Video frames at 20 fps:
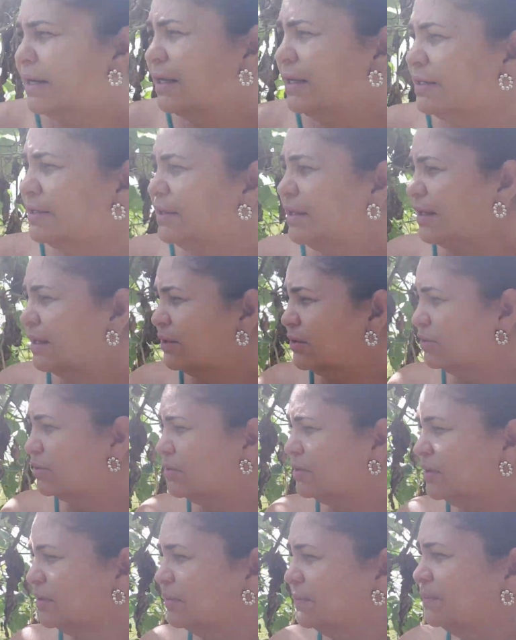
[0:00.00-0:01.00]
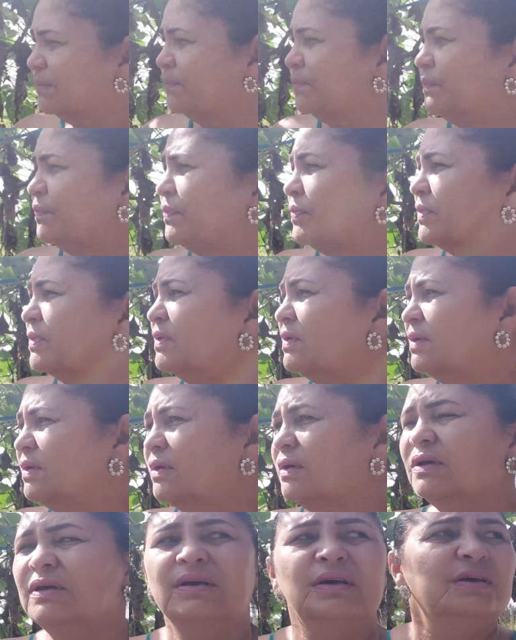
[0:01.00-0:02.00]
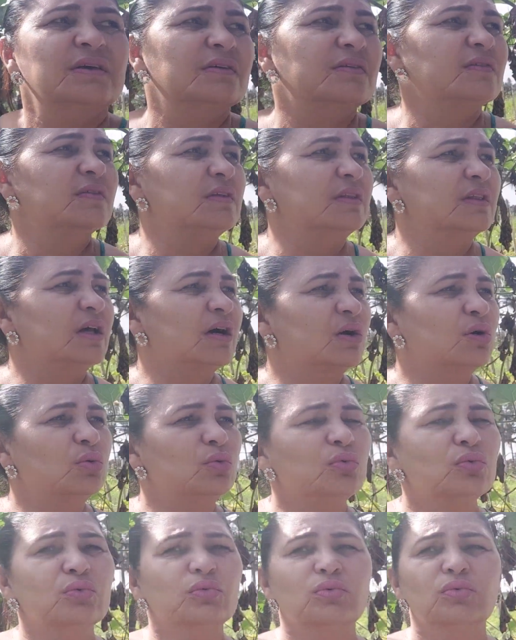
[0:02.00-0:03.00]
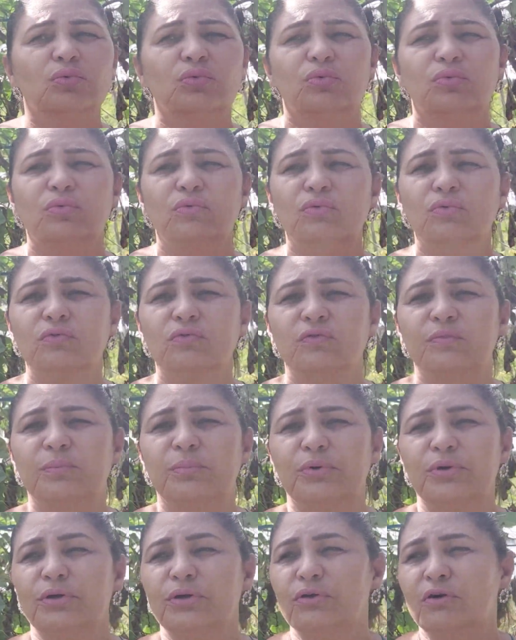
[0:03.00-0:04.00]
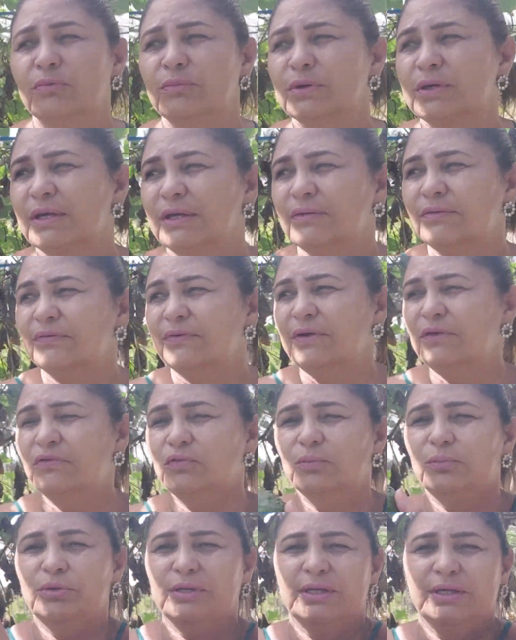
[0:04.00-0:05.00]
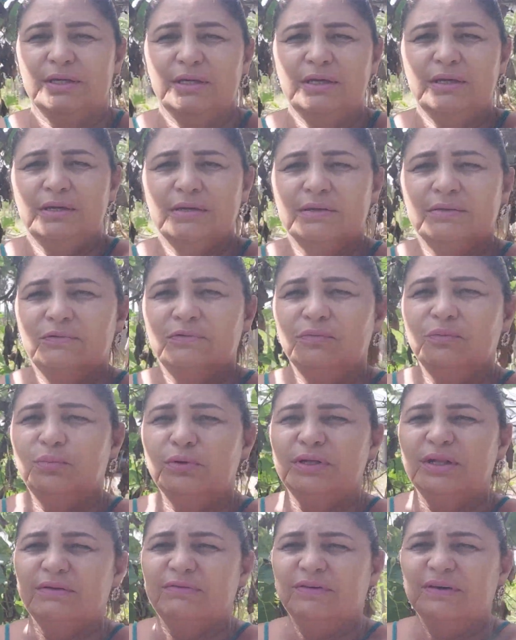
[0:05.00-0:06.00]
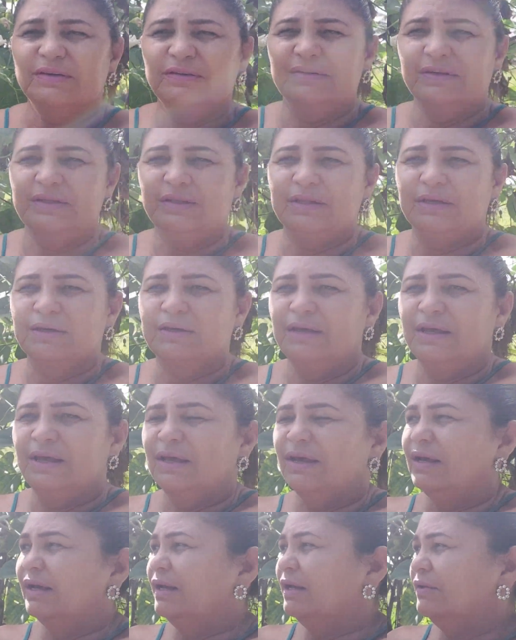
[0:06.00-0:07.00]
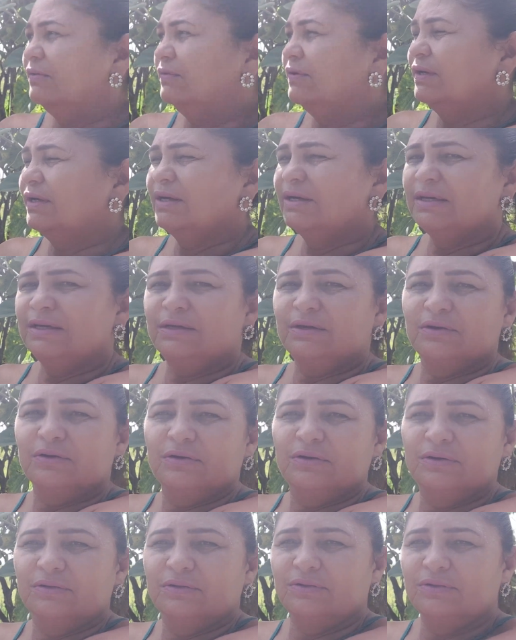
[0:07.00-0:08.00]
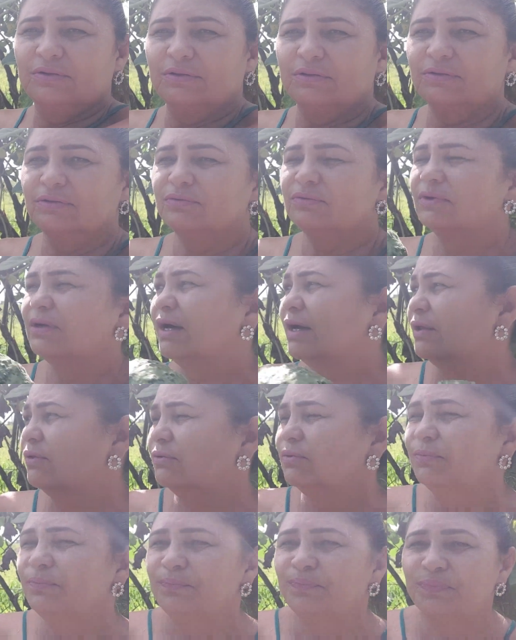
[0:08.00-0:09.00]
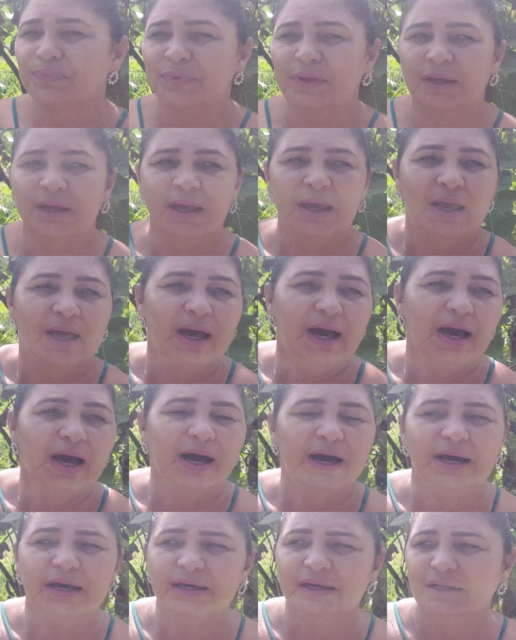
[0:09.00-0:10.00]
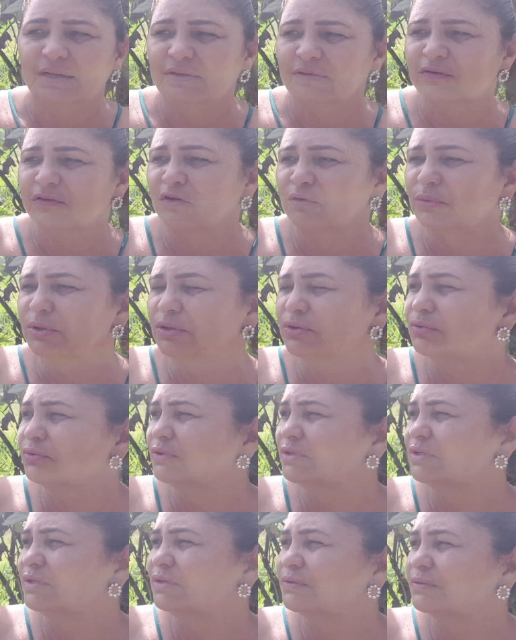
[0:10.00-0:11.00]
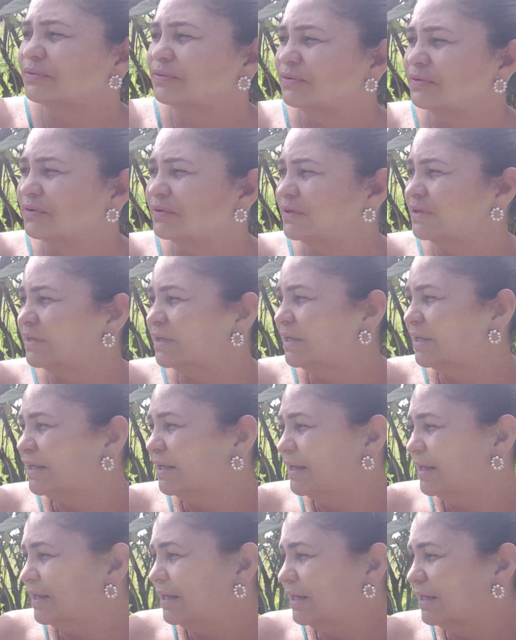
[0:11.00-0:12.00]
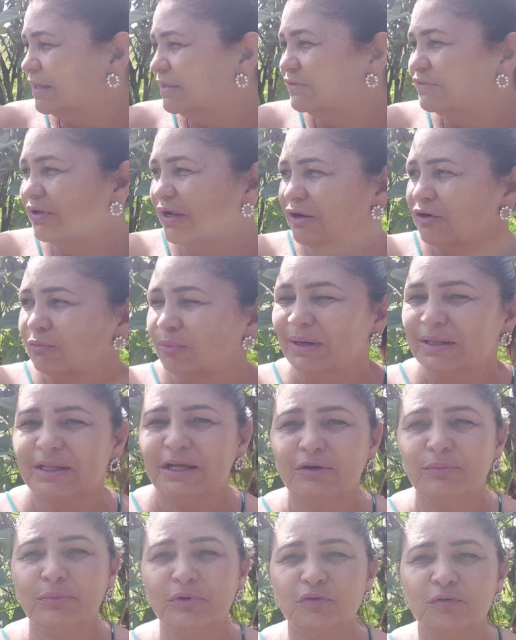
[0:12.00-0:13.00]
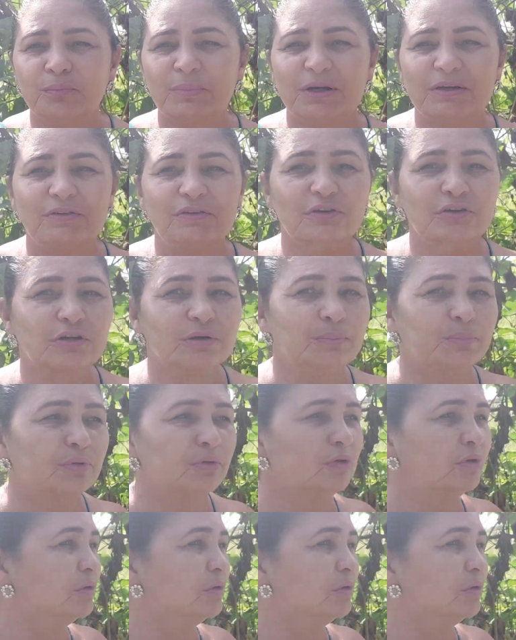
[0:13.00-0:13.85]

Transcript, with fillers: ali da horta. Senão os boi, como que vem os boi aqui, é, os boi da fazenda, eles ficam aqui, ó, do lado. Aí eles comem tudinho. Eles derrubam até os meus pés de hora pro